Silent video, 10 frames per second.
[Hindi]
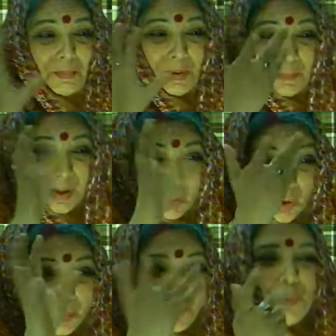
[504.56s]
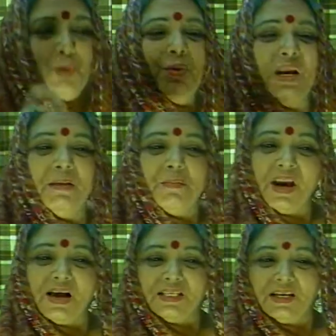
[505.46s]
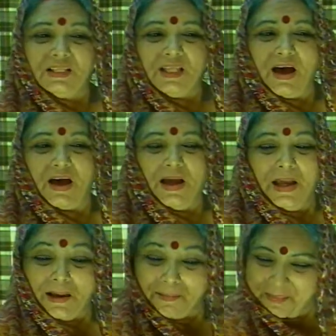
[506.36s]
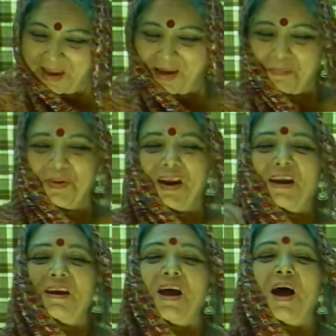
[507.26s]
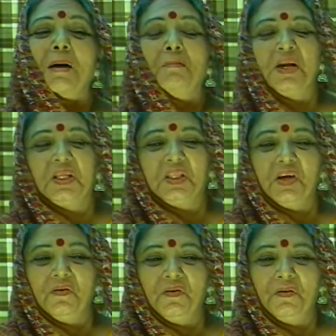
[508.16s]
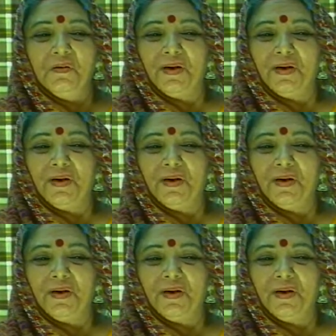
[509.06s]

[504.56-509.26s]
अब हमें कोई बुद्धू नहीं बना सकता मैं अपना नाम लिखती हूँ